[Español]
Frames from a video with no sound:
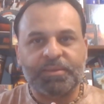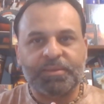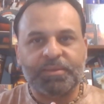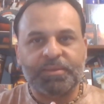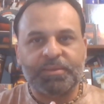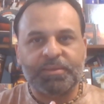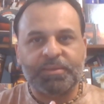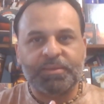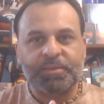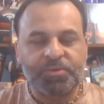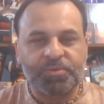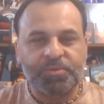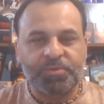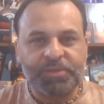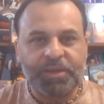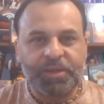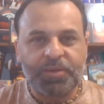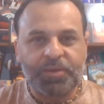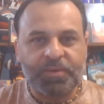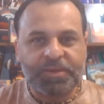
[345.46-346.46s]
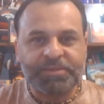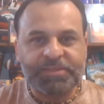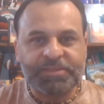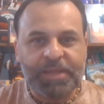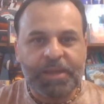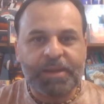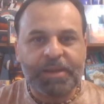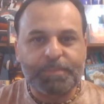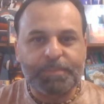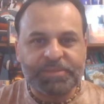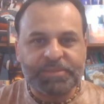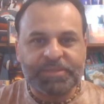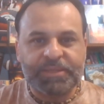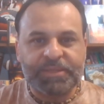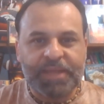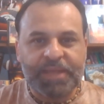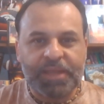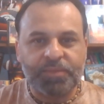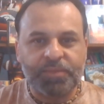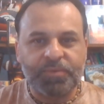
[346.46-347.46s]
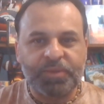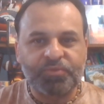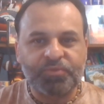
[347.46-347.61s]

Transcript: dentro de lo que están representando.